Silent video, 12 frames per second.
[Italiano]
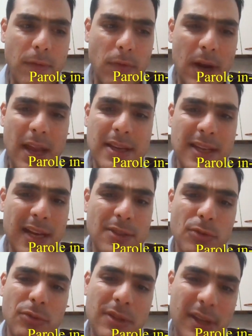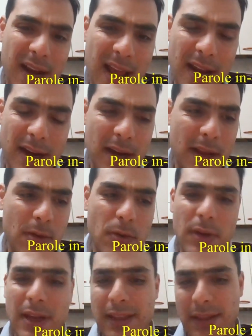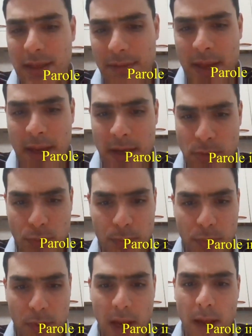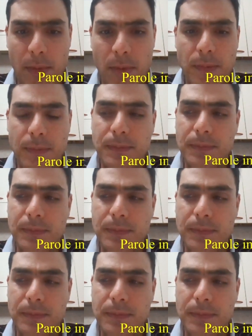volergliela sottrarre con cattiveria, supponiamo.